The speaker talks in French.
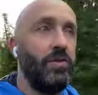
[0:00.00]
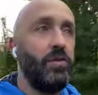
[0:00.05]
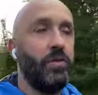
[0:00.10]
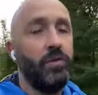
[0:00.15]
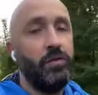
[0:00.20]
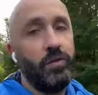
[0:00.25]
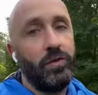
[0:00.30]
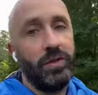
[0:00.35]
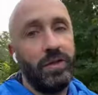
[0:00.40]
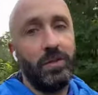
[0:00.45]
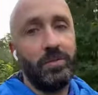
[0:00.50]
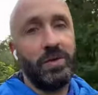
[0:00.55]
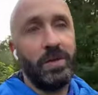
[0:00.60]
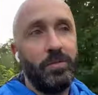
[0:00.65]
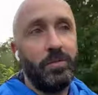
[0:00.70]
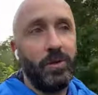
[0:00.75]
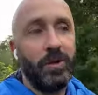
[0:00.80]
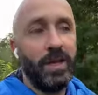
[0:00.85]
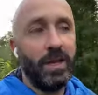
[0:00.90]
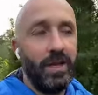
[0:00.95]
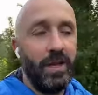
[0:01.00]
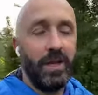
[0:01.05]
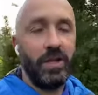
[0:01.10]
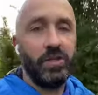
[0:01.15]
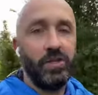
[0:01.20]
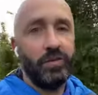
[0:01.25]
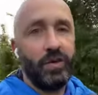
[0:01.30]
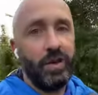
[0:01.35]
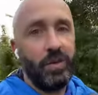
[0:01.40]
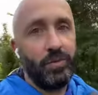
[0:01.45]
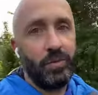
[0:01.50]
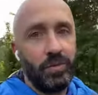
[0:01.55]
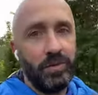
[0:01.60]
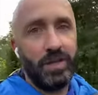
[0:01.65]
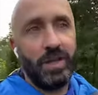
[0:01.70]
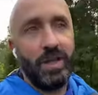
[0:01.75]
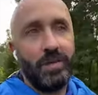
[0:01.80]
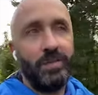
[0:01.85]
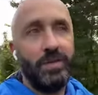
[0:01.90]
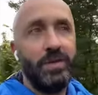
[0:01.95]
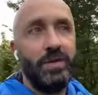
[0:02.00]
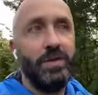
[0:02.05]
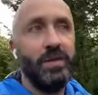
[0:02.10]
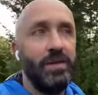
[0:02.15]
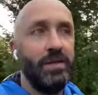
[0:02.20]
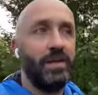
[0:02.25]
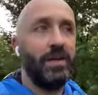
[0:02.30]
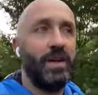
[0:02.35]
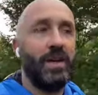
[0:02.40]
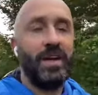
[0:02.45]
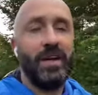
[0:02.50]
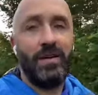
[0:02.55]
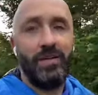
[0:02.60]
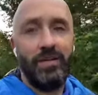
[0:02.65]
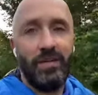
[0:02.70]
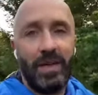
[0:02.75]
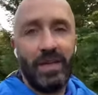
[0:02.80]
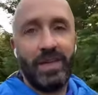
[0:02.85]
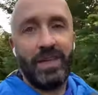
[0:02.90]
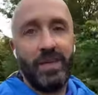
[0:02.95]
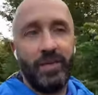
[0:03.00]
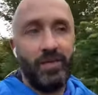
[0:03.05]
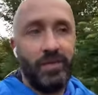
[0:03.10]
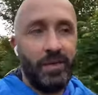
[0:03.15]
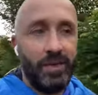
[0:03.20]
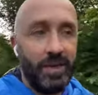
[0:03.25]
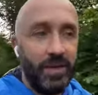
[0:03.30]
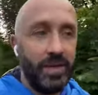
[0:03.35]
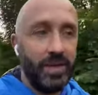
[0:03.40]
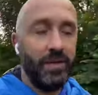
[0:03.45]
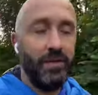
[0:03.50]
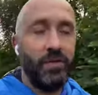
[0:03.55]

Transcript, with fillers: Donc vu que c'est un petit peu galère, je vais aller poser la piscine avec Kevin.